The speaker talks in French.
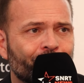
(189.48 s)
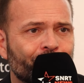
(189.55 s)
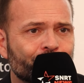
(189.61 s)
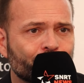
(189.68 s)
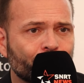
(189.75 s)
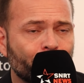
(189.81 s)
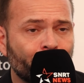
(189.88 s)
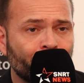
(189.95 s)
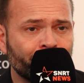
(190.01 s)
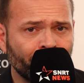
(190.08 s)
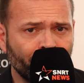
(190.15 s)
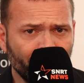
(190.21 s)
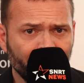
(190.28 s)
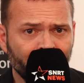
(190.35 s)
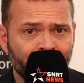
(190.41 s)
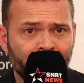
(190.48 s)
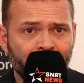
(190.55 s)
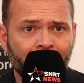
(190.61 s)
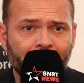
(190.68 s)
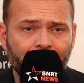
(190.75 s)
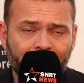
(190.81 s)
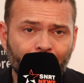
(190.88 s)
surprenants.
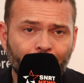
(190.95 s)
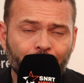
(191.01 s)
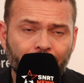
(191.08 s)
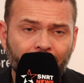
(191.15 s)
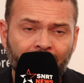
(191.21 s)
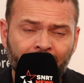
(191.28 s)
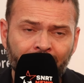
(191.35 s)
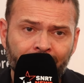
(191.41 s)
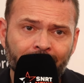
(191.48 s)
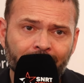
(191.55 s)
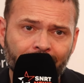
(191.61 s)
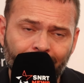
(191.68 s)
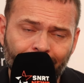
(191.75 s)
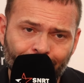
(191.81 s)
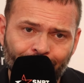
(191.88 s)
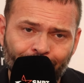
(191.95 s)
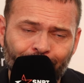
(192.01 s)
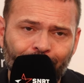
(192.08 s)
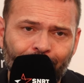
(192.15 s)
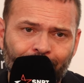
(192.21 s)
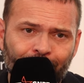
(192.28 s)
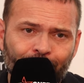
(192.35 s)
Et enfin,
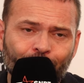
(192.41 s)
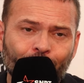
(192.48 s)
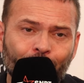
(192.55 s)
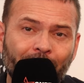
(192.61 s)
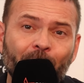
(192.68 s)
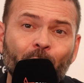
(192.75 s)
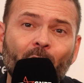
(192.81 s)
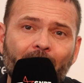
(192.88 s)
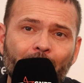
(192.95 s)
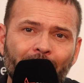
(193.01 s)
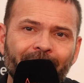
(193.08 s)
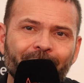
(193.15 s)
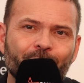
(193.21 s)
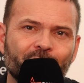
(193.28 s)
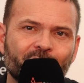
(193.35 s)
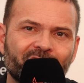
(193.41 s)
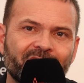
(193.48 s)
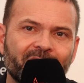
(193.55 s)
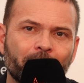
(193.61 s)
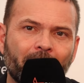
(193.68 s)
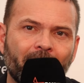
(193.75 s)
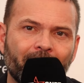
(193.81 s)
euh, le panorama du
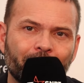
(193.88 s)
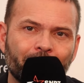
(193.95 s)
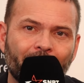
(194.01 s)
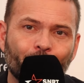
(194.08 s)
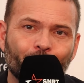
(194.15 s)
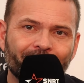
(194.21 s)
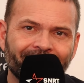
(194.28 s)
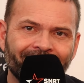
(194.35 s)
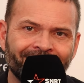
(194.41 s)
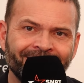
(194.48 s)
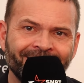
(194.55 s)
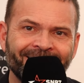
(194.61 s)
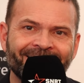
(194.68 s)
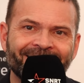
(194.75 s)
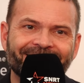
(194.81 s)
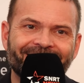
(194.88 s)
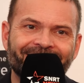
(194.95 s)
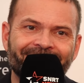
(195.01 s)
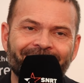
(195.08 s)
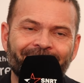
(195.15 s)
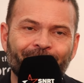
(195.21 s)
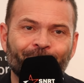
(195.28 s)
cinéma marocain,
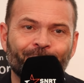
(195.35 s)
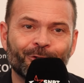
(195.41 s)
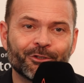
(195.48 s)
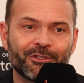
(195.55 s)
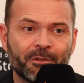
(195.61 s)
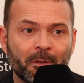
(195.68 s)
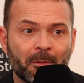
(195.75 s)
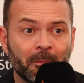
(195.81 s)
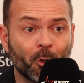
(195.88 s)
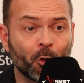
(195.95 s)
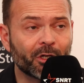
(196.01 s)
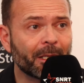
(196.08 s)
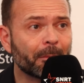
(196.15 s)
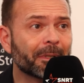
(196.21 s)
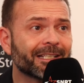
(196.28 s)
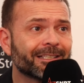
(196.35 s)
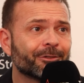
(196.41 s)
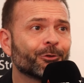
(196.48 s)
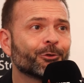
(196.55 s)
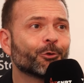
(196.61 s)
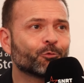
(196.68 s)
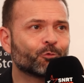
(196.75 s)
qui euh, le cinéma marocain est
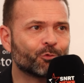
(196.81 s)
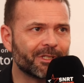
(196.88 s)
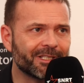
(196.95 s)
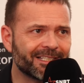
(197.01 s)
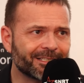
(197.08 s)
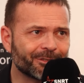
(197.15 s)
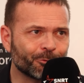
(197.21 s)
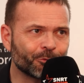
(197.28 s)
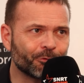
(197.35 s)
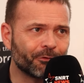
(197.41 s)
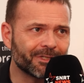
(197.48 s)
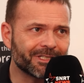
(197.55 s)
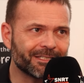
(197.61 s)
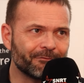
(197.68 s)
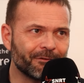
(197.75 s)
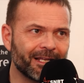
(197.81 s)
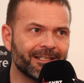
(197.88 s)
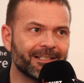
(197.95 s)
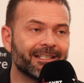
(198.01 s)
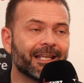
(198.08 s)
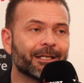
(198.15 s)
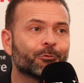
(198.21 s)
présent dans toutes les sections du
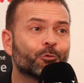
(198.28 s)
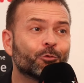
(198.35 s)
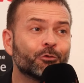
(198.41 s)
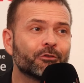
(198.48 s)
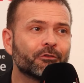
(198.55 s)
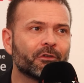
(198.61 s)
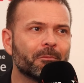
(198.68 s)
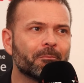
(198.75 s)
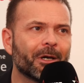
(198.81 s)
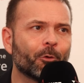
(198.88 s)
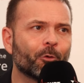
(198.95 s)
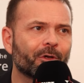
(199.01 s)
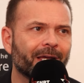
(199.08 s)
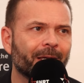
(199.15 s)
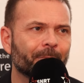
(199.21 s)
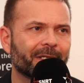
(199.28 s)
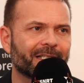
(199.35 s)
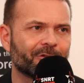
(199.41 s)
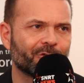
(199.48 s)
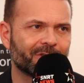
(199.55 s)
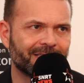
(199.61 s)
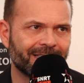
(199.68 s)
festival. Il y a 12 films marocains
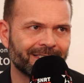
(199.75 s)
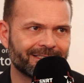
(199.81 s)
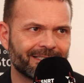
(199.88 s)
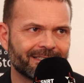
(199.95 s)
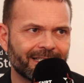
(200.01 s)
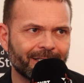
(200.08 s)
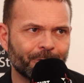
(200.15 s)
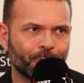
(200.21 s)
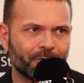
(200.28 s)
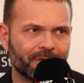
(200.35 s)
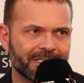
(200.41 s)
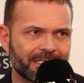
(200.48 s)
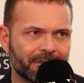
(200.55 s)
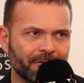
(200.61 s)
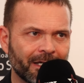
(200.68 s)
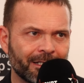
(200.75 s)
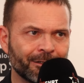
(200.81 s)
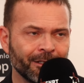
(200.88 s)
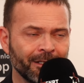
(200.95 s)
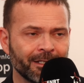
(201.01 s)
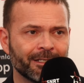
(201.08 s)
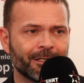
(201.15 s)
présentés cette année au festival.
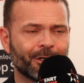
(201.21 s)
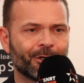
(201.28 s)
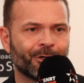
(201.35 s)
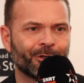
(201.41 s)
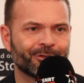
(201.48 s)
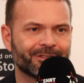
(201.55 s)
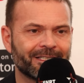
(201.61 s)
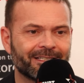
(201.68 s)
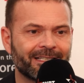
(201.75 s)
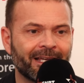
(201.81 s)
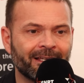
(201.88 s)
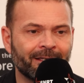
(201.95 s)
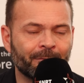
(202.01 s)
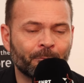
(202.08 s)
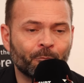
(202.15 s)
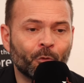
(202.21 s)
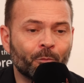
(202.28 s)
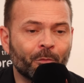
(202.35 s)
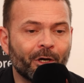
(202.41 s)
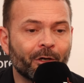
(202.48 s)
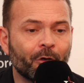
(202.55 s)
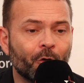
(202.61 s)
Euh, c'est un
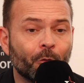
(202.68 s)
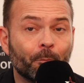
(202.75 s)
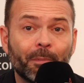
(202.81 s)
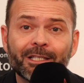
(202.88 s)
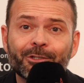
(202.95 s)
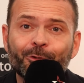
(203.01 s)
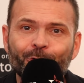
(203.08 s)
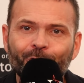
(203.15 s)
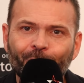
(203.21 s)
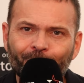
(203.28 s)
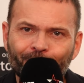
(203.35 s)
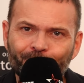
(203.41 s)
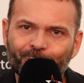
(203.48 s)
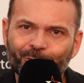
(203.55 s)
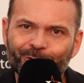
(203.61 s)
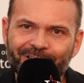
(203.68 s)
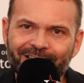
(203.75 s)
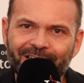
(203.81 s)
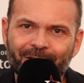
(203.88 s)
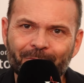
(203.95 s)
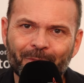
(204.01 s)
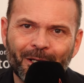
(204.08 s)
moment passionnant pour le
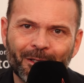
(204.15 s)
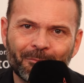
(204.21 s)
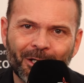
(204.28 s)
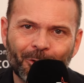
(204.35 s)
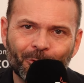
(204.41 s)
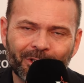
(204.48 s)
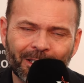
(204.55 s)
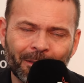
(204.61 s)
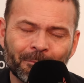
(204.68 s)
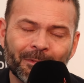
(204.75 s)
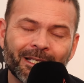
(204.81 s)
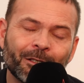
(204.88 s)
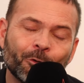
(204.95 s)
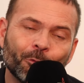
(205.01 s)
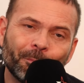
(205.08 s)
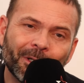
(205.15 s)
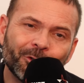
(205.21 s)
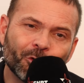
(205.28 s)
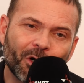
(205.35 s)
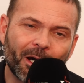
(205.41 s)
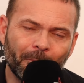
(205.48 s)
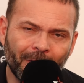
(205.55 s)
cinéma marocain, mais le
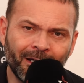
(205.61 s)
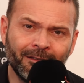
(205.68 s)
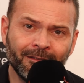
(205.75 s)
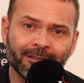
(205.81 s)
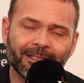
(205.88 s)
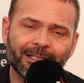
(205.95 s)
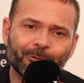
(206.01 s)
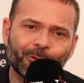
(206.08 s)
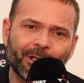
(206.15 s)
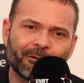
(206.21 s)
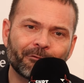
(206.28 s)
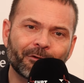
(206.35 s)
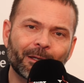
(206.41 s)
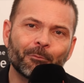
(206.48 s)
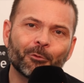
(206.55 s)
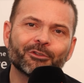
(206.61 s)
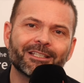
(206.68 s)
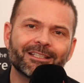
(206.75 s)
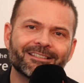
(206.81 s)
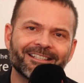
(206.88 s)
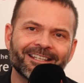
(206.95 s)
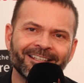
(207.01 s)
panorama est vraiment
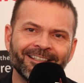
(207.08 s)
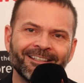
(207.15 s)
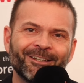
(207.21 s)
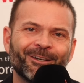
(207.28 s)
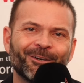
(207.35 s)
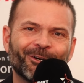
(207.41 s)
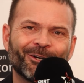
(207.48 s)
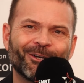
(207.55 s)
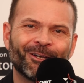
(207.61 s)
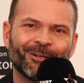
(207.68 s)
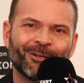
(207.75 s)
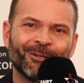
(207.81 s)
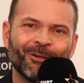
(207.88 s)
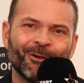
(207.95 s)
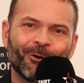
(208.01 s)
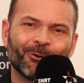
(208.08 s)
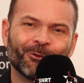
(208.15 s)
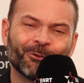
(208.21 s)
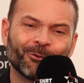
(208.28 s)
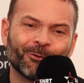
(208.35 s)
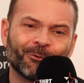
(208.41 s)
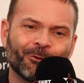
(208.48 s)
dédié
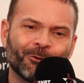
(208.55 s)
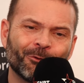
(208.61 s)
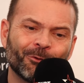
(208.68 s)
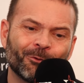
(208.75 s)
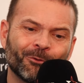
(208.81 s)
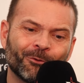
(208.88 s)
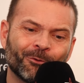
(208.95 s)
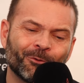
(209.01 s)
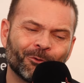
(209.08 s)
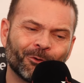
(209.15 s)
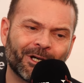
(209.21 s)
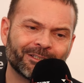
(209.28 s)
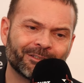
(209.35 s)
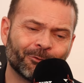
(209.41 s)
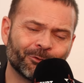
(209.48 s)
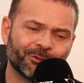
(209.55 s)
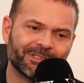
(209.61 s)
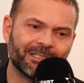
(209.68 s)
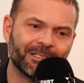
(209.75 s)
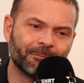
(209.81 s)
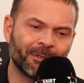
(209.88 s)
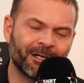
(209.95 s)
au,
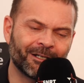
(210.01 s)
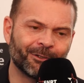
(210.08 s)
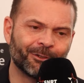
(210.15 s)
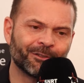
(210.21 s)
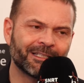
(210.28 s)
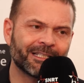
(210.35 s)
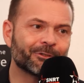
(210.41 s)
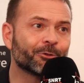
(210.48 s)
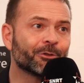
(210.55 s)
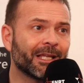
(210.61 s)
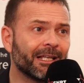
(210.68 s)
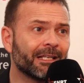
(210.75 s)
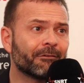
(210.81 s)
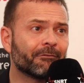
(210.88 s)
cinéma national